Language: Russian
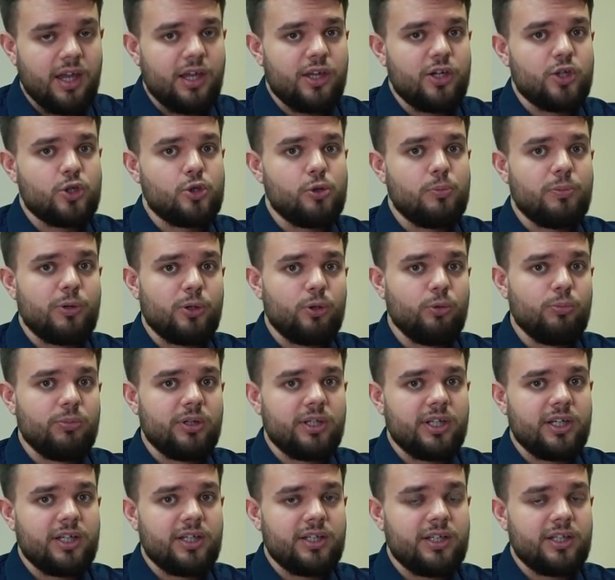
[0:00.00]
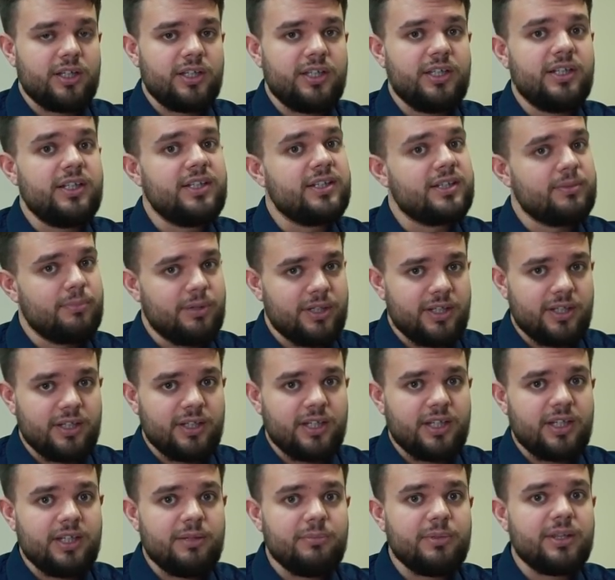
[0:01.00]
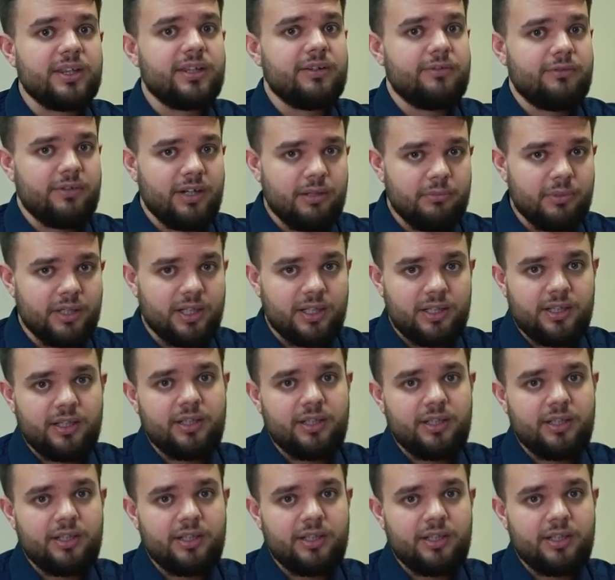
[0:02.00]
и что придумана она или изобретена именно вами,